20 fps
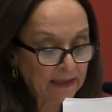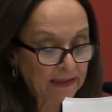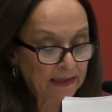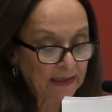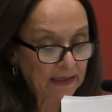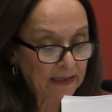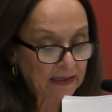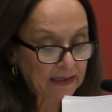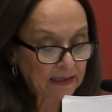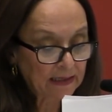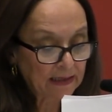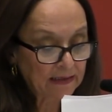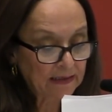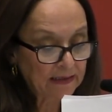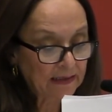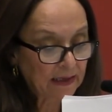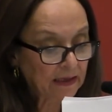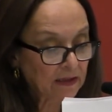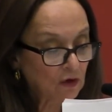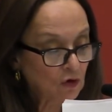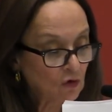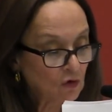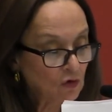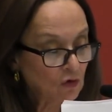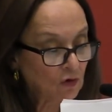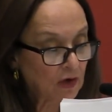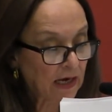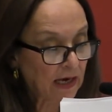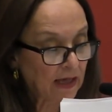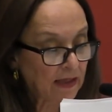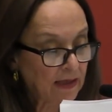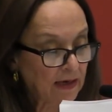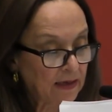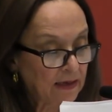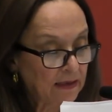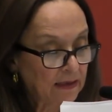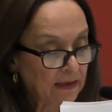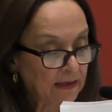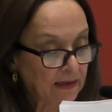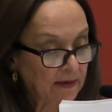de la realidad colocada
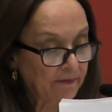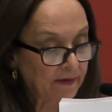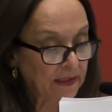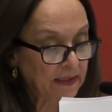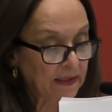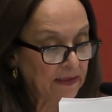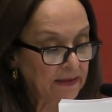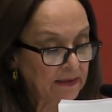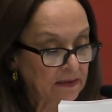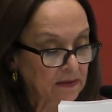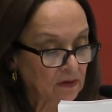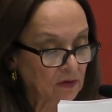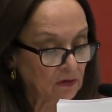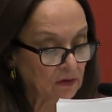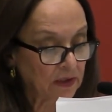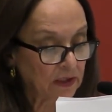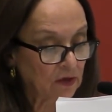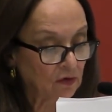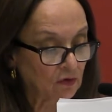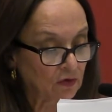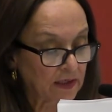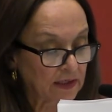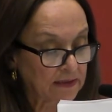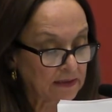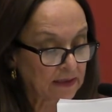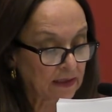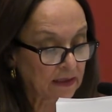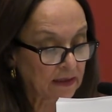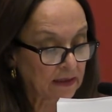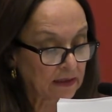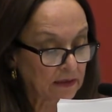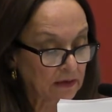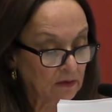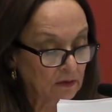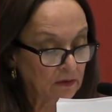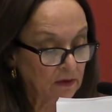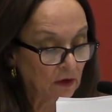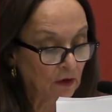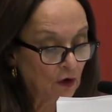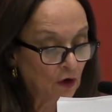en el devenir histórico de esta
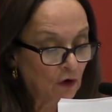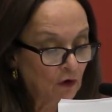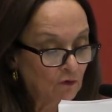región,